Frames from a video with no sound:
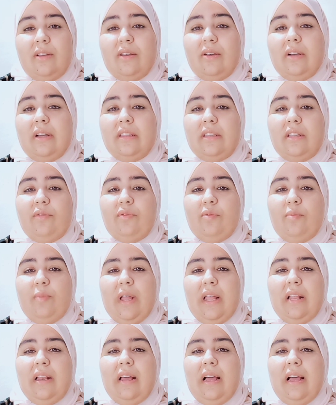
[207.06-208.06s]
كنضيفوا
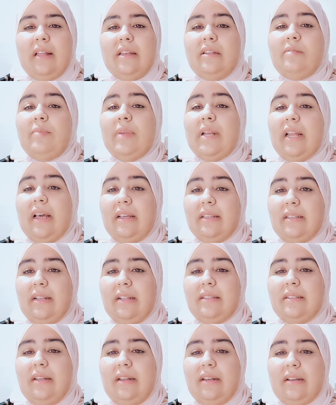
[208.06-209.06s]
معاه القليل من
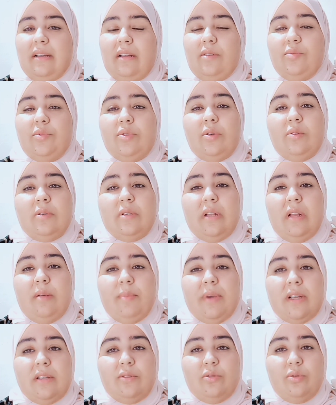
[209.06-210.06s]
العسل ديال الكاليبتيس الا
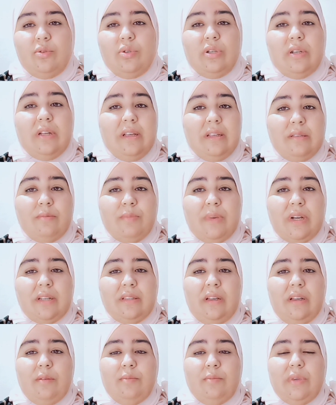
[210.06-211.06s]
ما كنتوش ناس
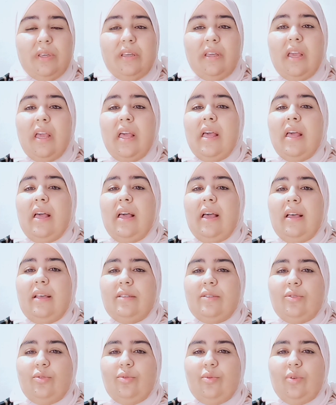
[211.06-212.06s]
مرضى
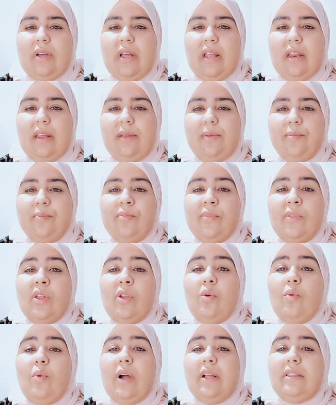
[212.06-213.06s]
بالسكري
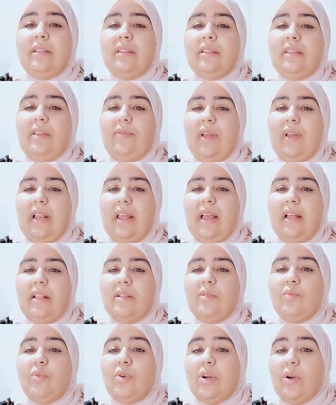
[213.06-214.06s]
وغادي نضيف على
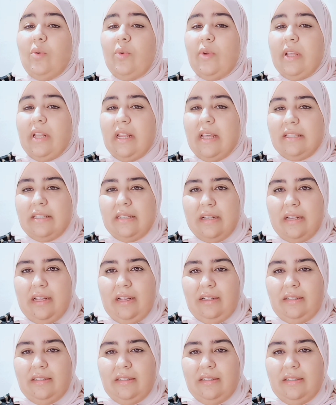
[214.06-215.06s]
هاد المكونات اللي
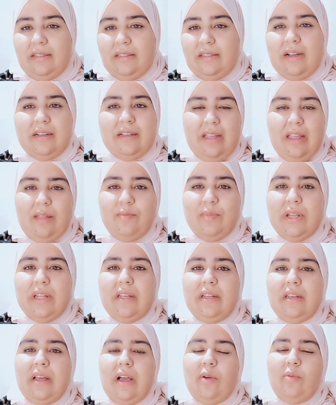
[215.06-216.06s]
عندنا
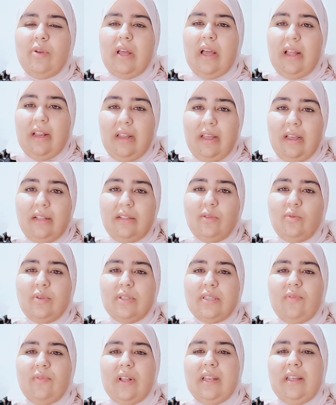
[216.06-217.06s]
كاملين اولا على هاد
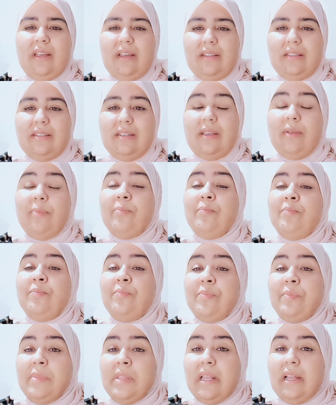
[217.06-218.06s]
الوصفه اللي عندي
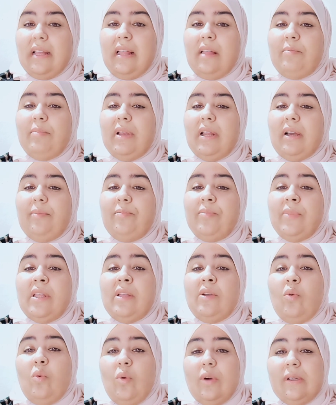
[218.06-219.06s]
كامله
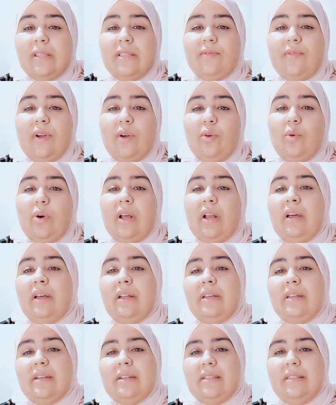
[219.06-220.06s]
وصفه اخرى
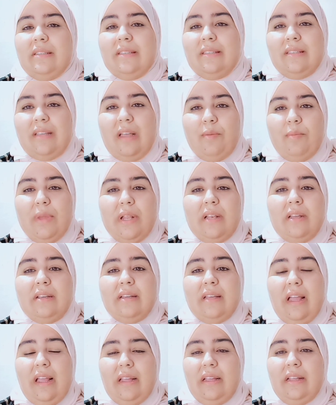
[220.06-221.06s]
اللي كتستعمل
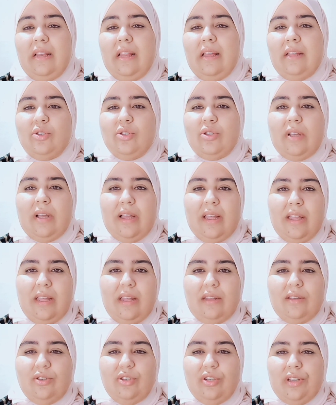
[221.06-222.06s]
كعلاج
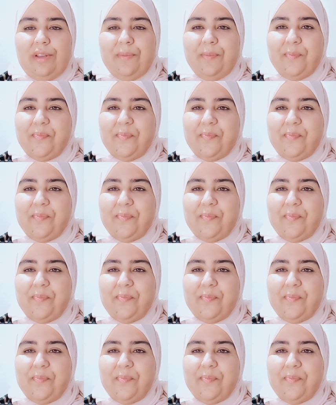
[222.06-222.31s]
خارجي